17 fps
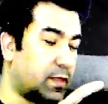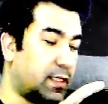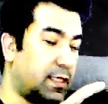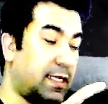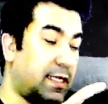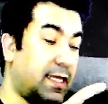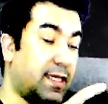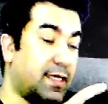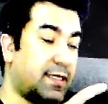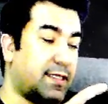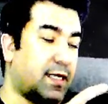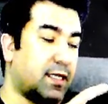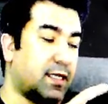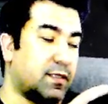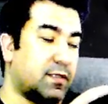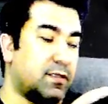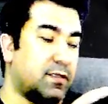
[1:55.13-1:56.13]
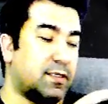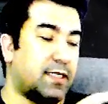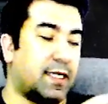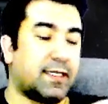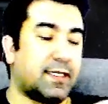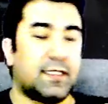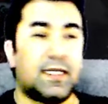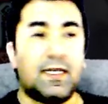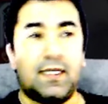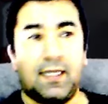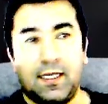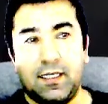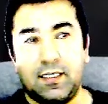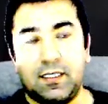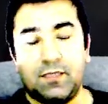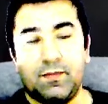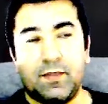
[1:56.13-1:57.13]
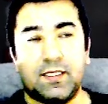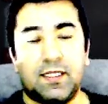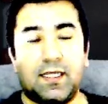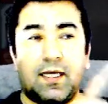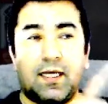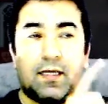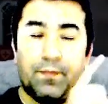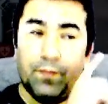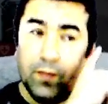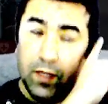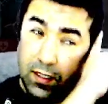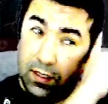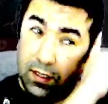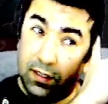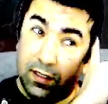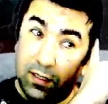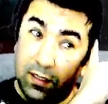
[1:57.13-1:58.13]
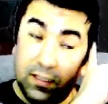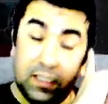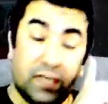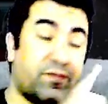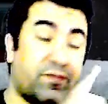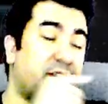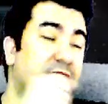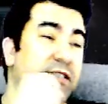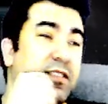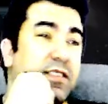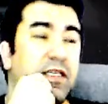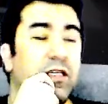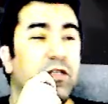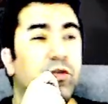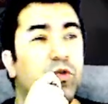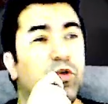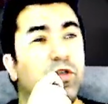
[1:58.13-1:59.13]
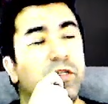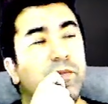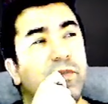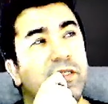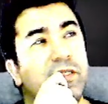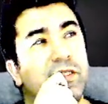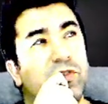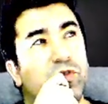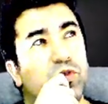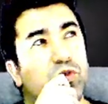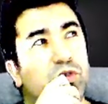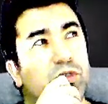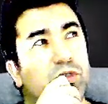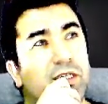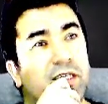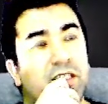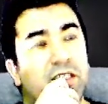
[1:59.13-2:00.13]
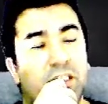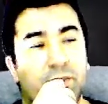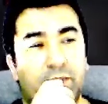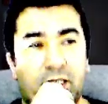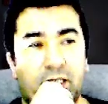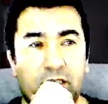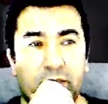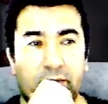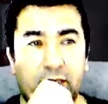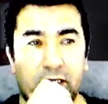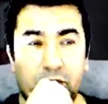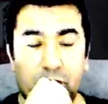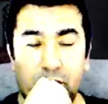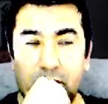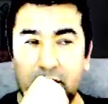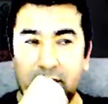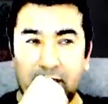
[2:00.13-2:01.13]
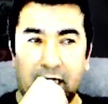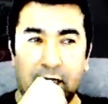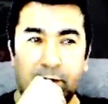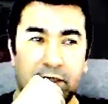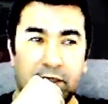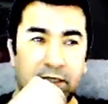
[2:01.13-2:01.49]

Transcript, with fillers: L2 attınız arkadaşlar. L2 mesela e, defansta iyi olabilir çünkü değişik bir animasyona sahip.